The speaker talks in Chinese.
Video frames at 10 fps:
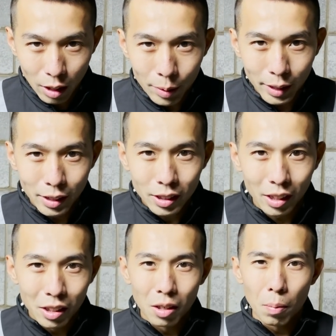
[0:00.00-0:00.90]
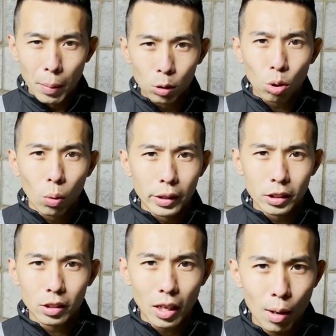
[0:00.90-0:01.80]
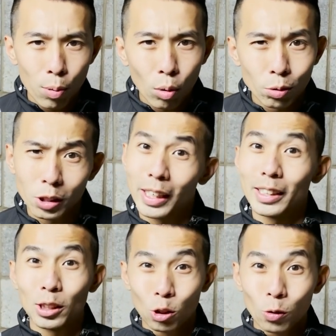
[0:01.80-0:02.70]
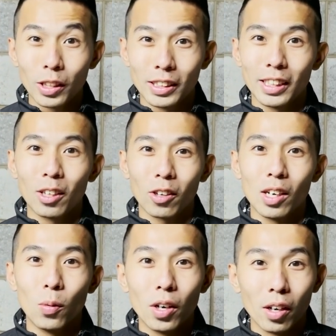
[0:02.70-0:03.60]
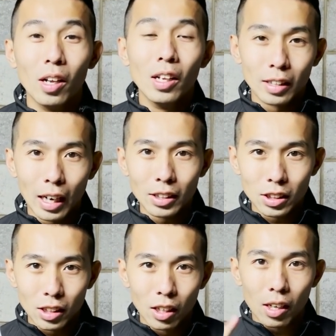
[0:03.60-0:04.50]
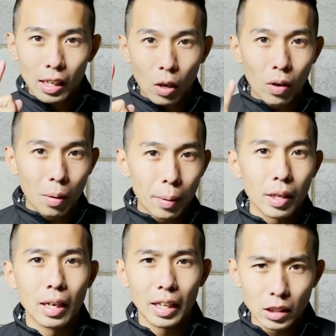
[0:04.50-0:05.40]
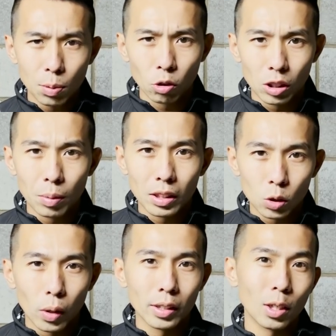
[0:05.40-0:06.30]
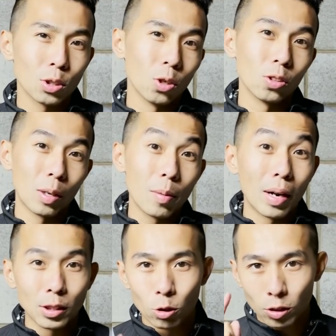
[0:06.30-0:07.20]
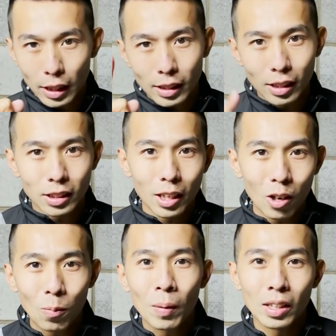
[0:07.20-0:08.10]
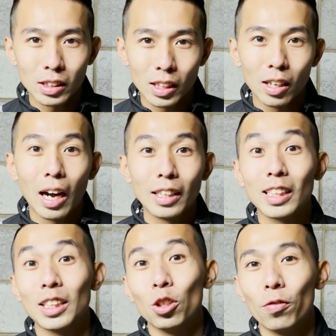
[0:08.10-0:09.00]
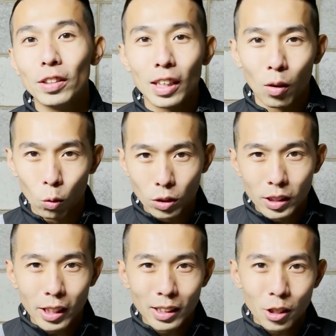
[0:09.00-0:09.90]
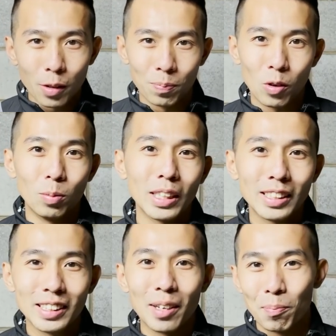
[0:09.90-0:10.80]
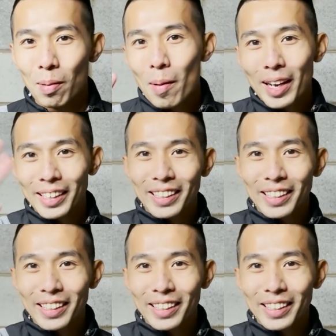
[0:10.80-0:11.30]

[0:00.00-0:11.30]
台北田径场呢？没错，我已经太迫不及待在终点见到各位了。大家记得看完影片来 Expo 见面之外，到时候台北马拉松赛场见喽！记得按赞、订阅、分享。我是你教练队，我们下一集见，拜拜。